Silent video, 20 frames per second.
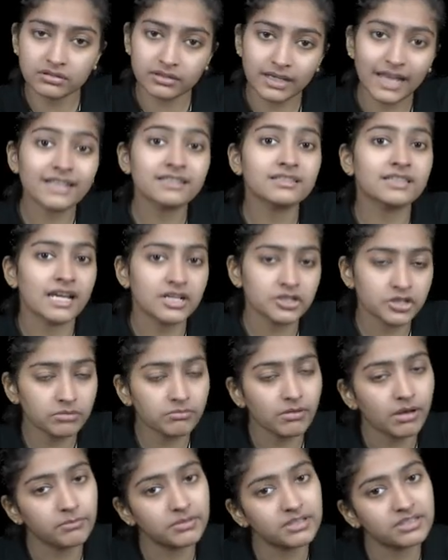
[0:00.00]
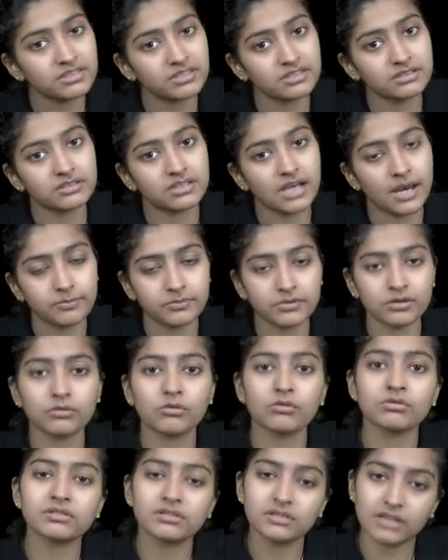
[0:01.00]
नेक्स्ट सेशन में हम इस चैप्टर
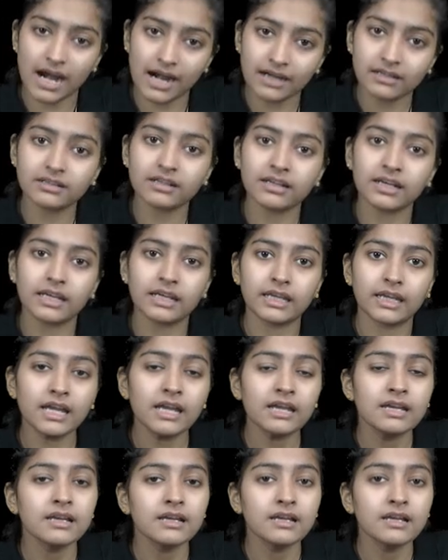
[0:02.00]
को स्टार्ट करेंगे